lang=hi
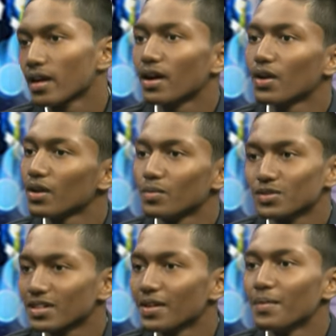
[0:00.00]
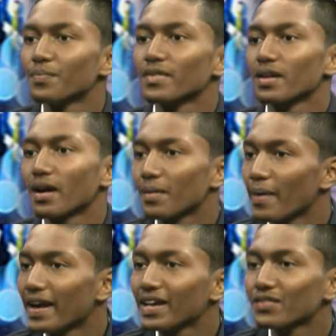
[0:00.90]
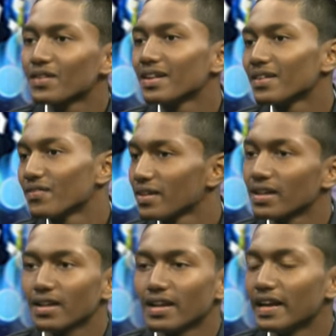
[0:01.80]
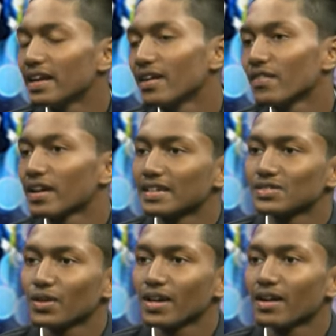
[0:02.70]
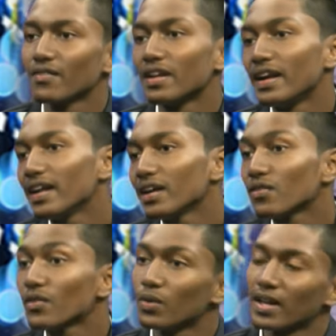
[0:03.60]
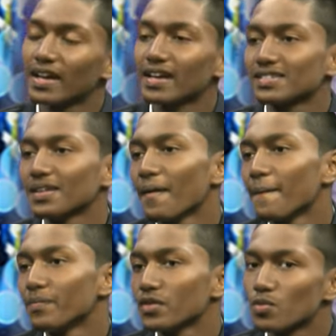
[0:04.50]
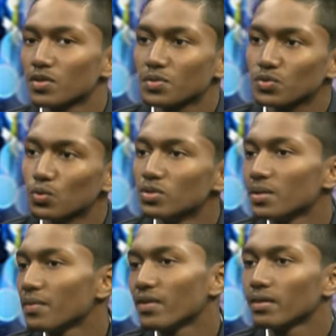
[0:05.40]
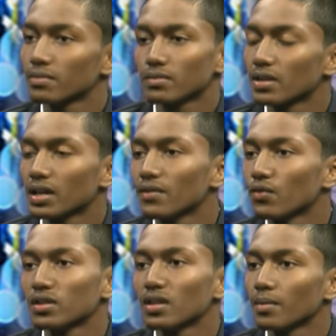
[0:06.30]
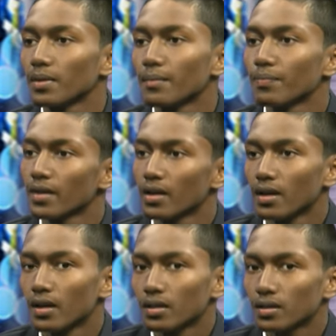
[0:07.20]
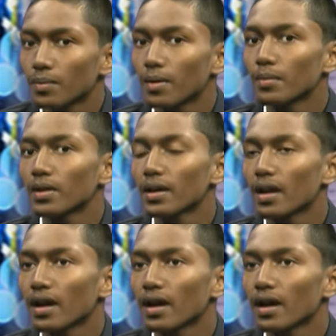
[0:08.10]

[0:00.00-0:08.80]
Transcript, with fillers: खड़ा होने मुश्किल अगर हम्म, बैठ गए फिर फिर लेटना फिर कैसा होएगा फिर लेटे गए तो फिर हम्म। उठेंगे कैसे सुबह सुबह स्कूल जाने में फिर तकलीफ होती थी हमें तब हमने क्या